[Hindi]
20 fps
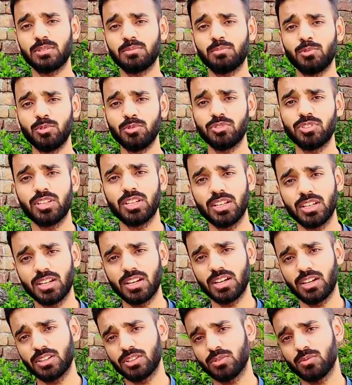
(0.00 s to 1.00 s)
पूछ रहे हैं
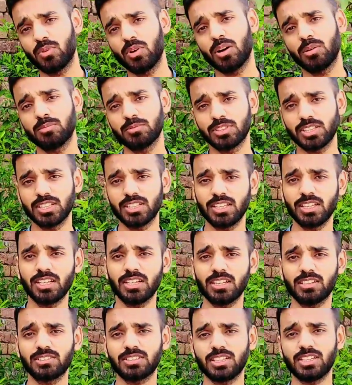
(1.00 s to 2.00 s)
अगर तो वो आप चाहते हैं कि
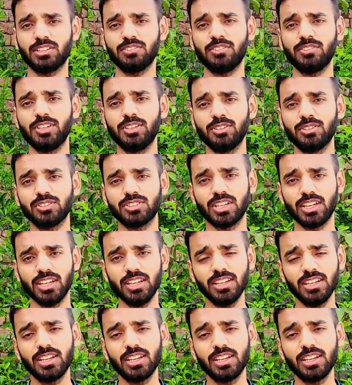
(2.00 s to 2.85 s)
इस तरह की वीडियोज़ आएँ